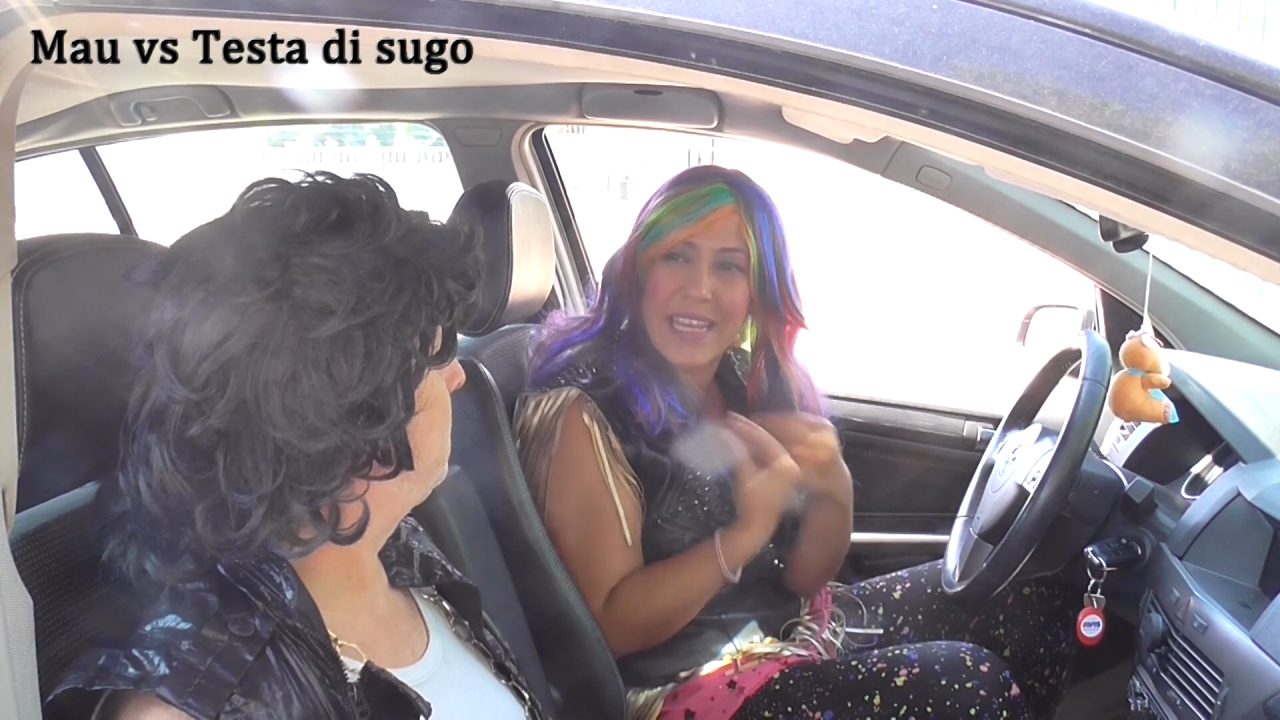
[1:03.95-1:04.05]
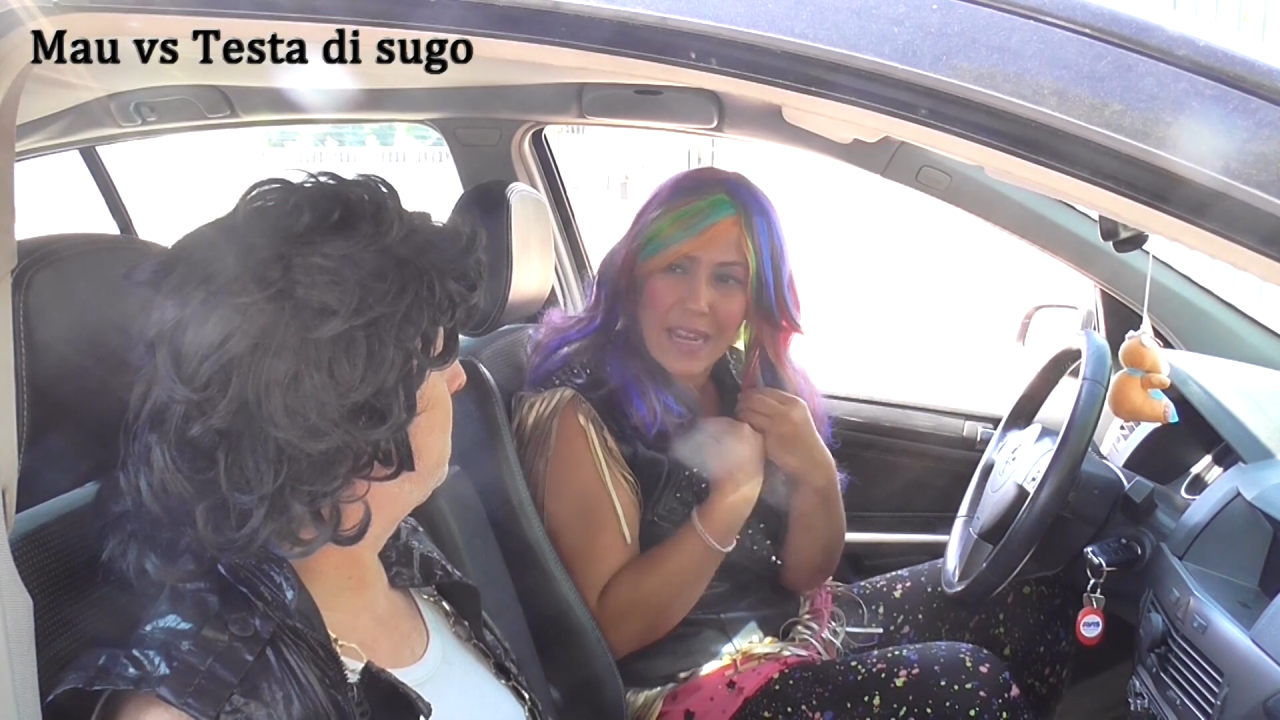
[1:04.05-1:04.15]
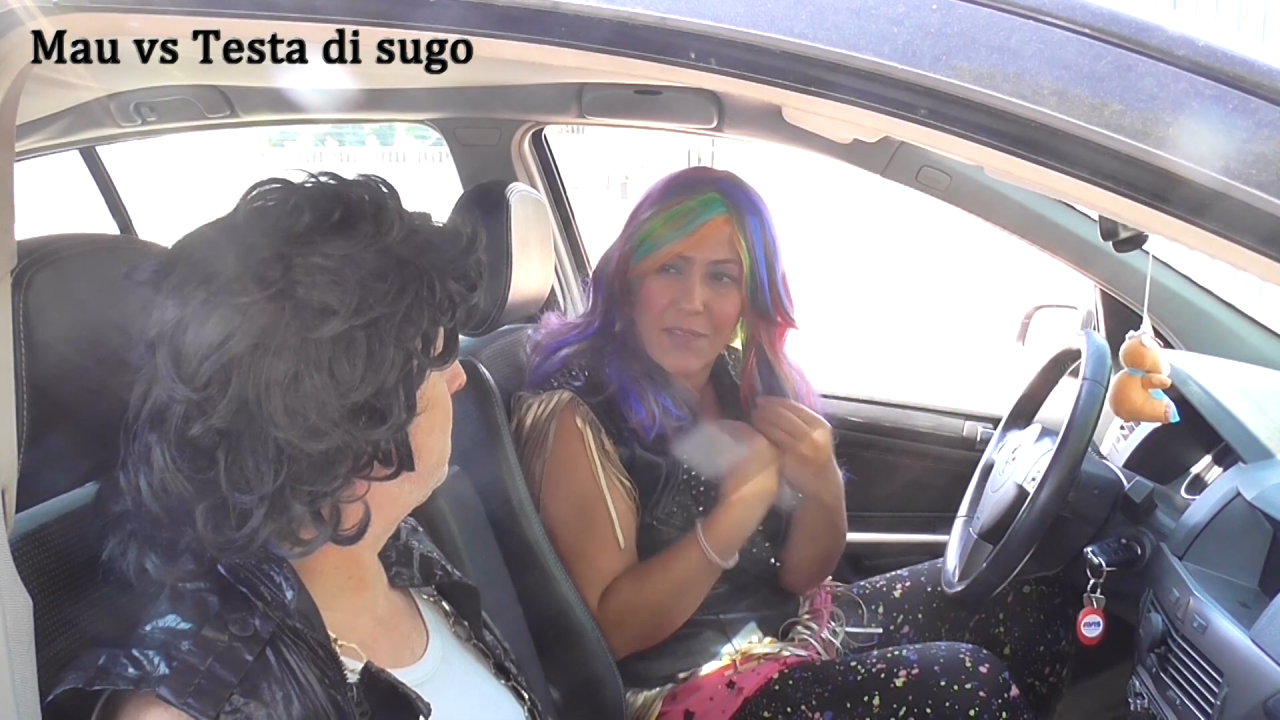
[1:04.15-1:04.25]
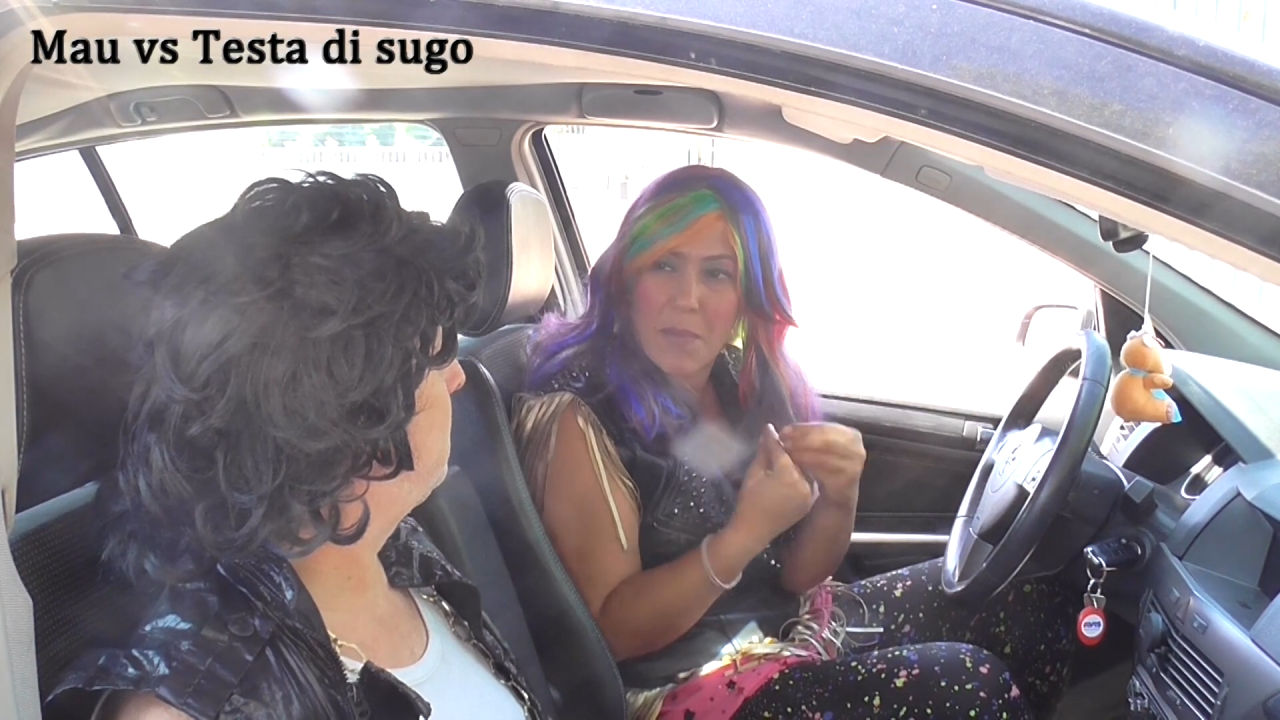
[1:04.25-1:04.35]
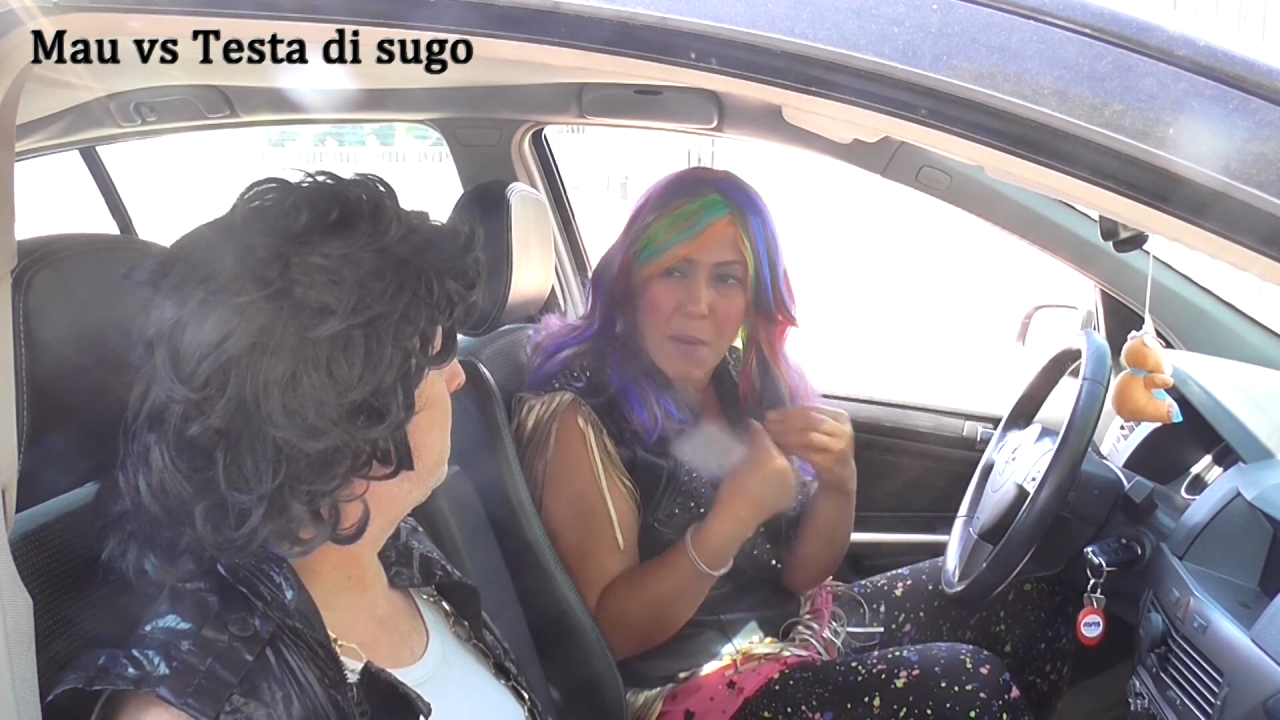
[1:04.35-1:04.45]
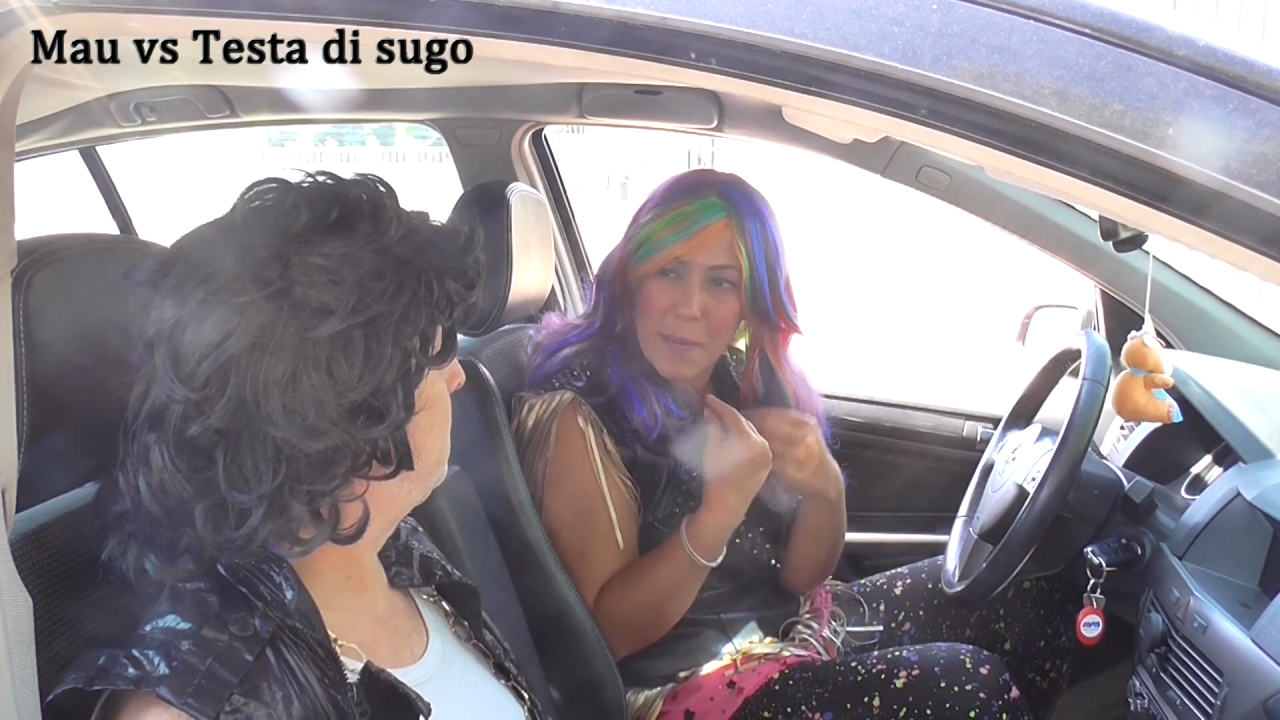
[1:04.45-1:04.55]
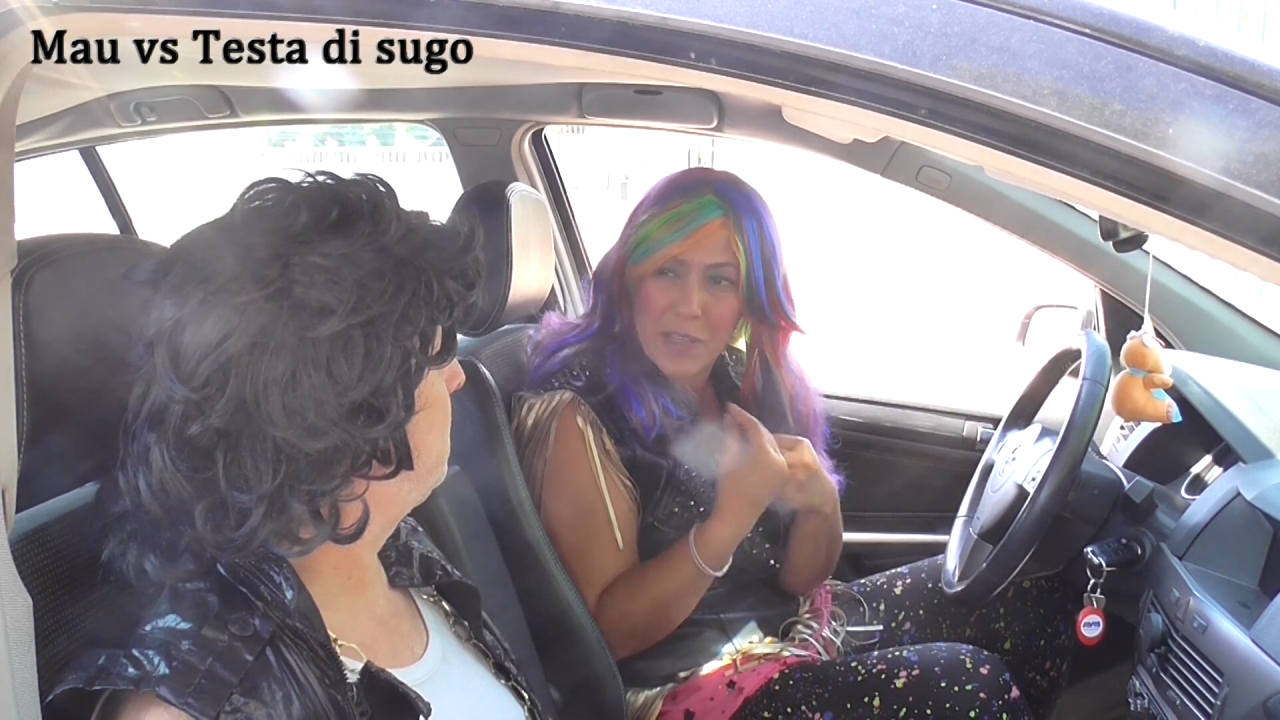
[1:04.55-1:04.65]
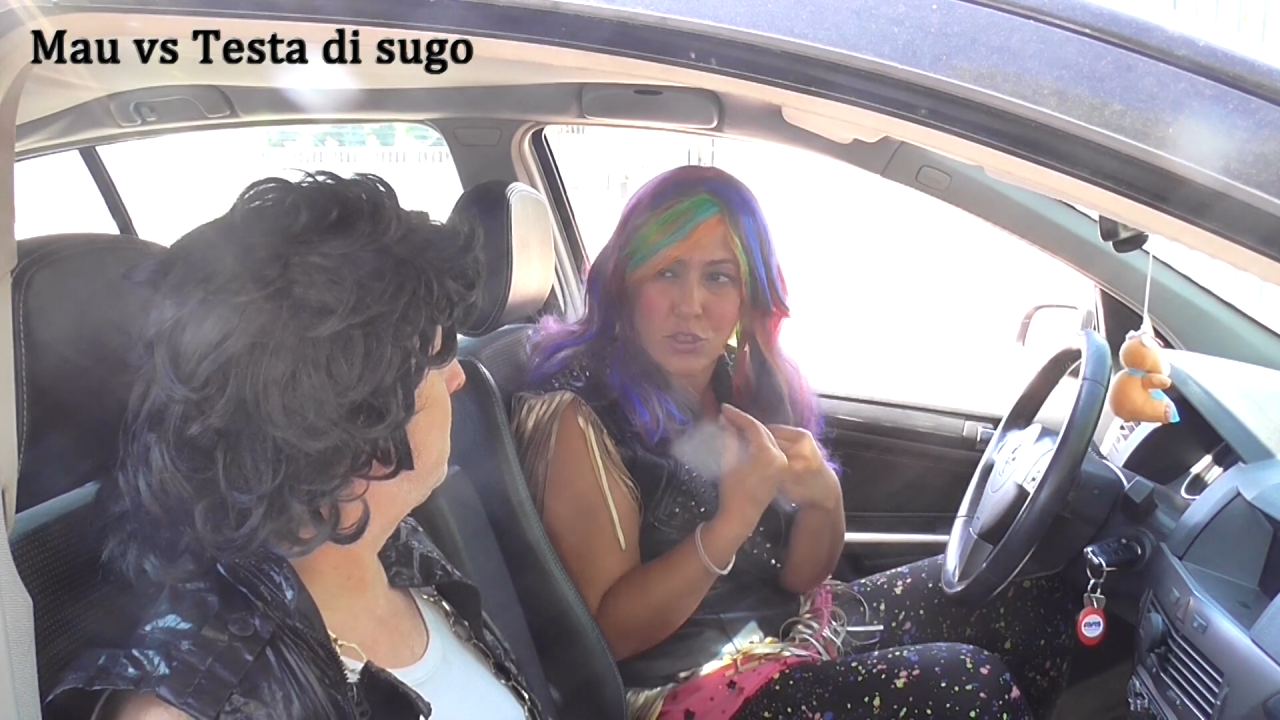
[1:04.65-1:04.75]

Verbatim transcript: eravamo a pranzo